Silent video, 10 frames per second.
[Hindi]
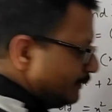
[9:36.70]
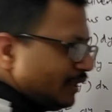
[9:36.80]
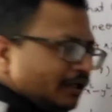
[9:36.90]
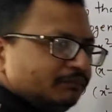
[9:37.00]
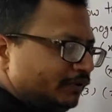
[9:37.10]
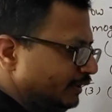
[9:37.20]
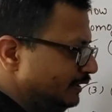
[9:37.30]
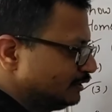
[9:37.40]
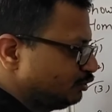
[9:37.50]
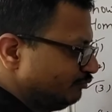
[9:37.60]
आप क्या काम करिए
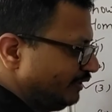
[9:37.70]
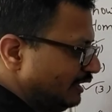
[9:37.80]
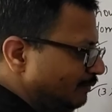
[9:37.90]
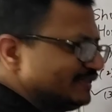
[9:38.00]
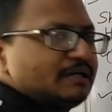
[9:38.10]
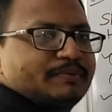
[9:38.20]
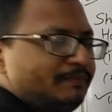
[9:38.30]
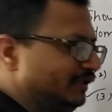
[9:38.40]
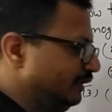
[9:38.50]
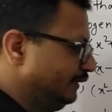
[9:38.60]
इसको वेरिएबल
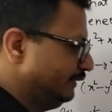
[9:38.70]
सेपरेबल कर